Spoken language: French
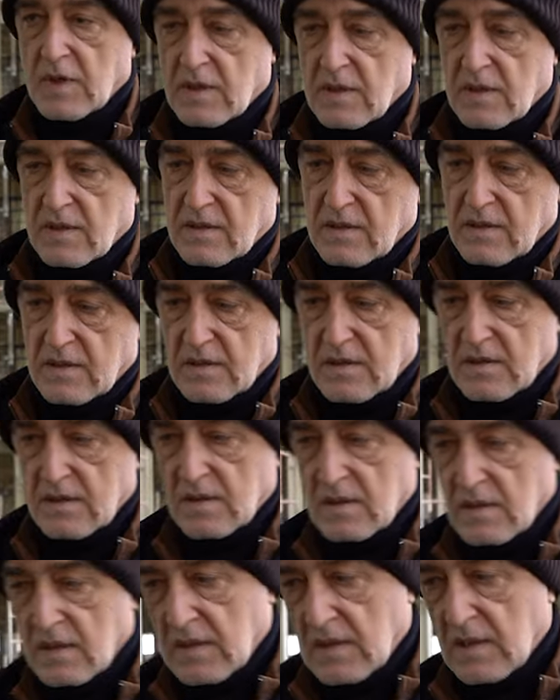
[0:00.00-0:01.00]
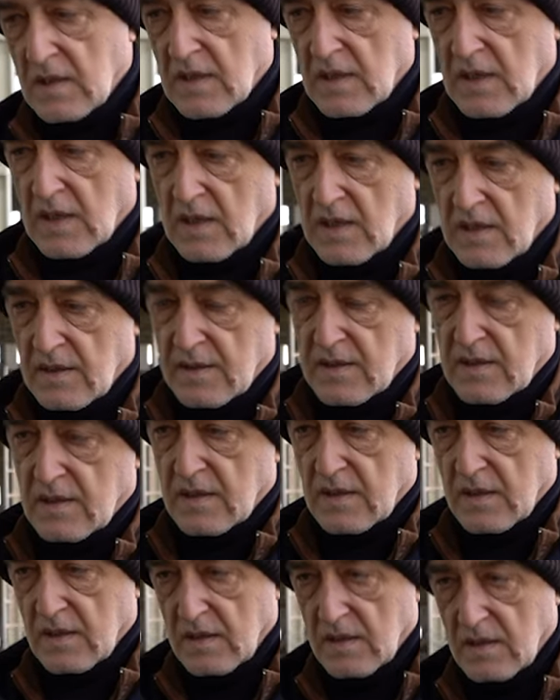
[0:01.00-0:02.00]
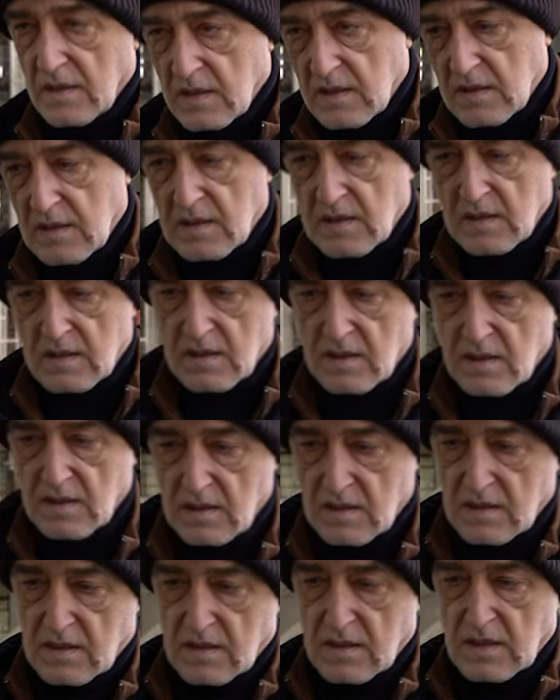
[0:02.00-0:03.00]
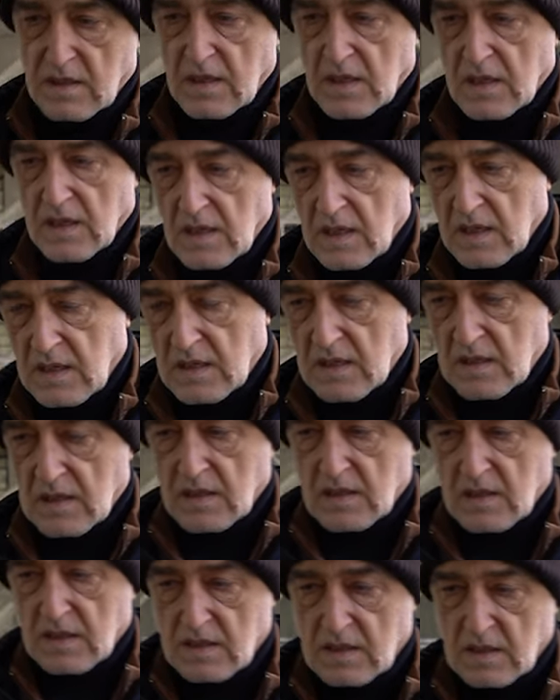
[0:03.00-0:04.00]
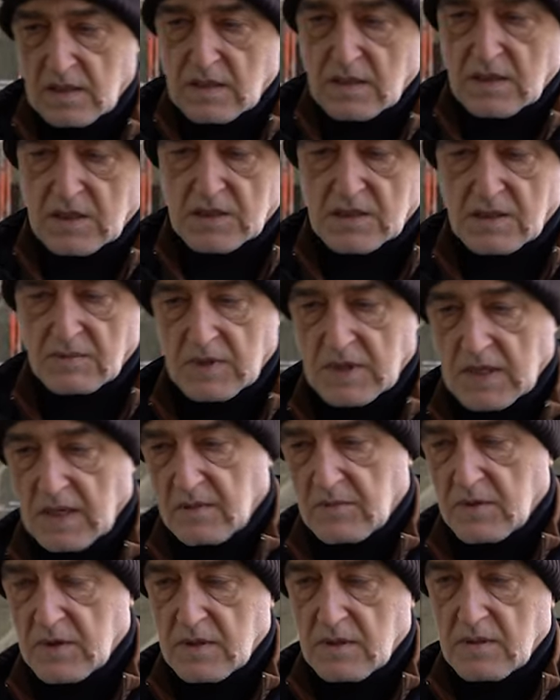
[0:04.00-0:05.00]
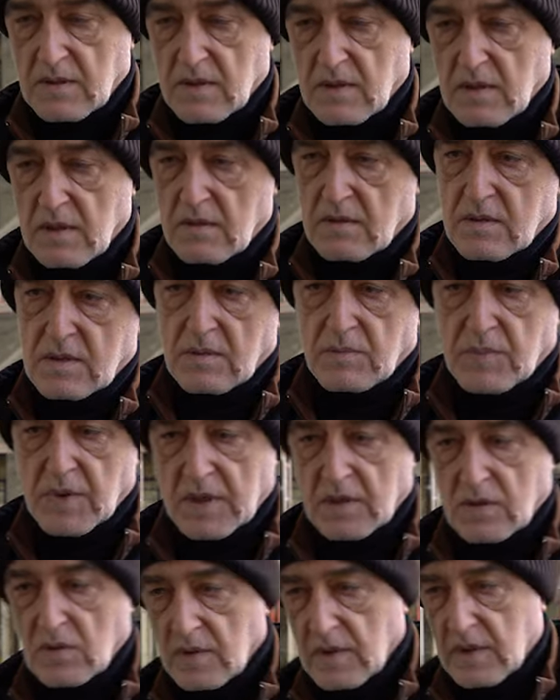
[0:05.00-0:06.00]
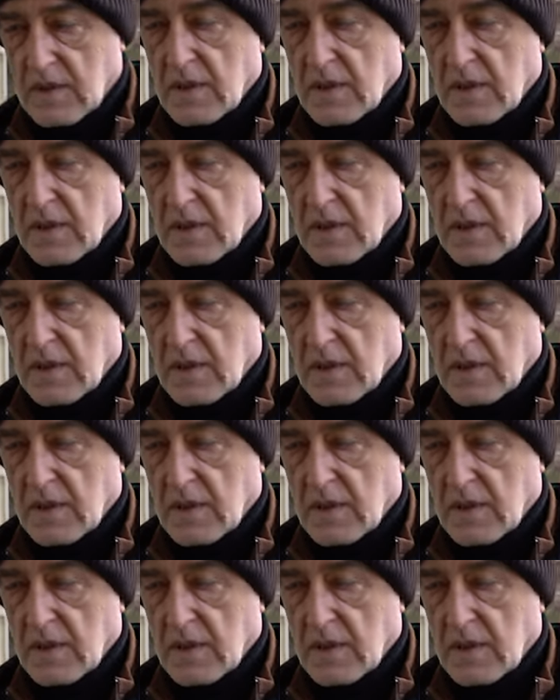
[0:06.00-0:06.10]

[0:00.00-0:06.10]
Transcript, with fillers: Nous nous approchons maintenant du site où les travaux de finition seront bientôt effectués.